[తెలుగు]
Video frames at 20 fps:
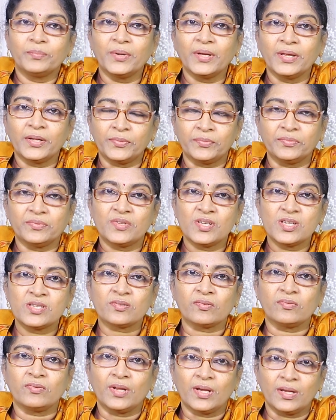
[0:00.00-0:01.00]
పేరు
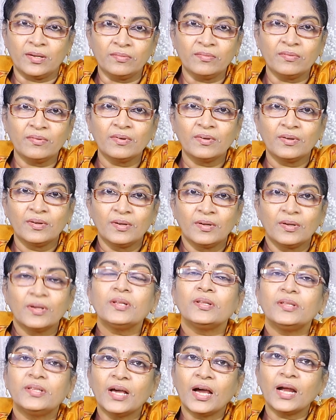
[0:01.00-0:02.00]
తీసుకున్నాను
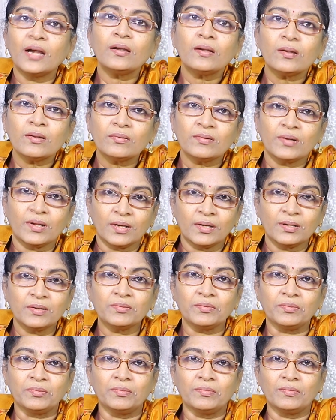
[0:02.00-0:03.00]
దాంట్లో
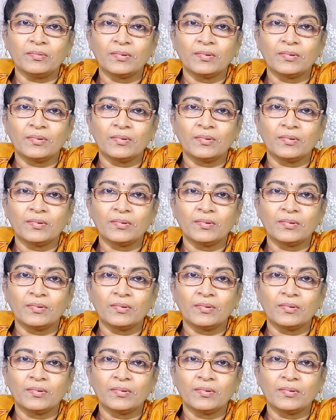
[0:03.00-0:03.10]
నాకు